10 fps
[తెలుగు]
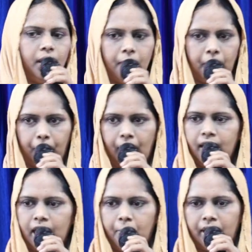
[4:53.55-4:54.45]
ఈ పేర్లు
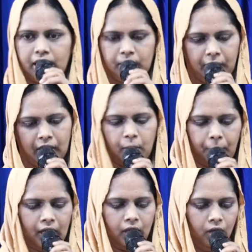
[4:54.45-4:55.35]
అనమాట ఇది రెండు
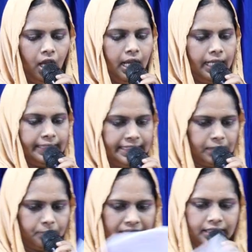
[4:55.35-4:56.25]
పేర్లు
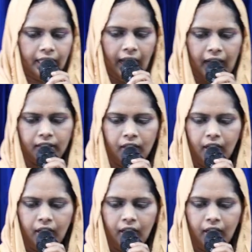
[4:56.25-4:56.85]
డిస్మస్ అండ్